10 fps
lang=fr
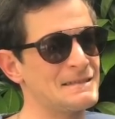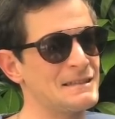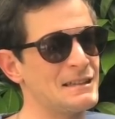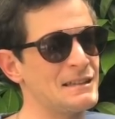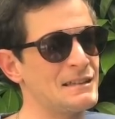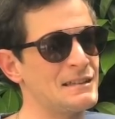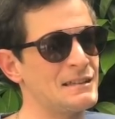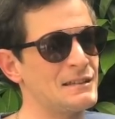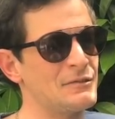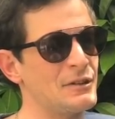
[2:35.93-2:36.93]
à Cagnes.
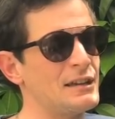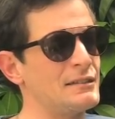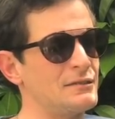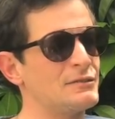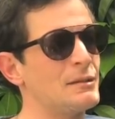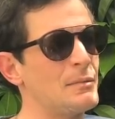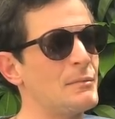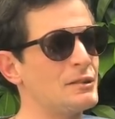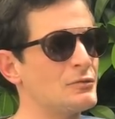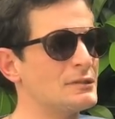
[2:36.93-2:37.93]
Ouais, on a pas
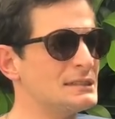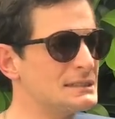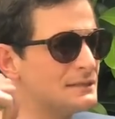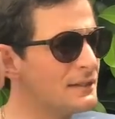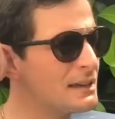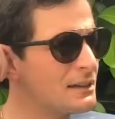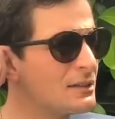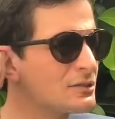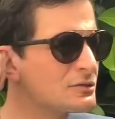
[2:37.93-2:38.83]
mal tourné cet hiver.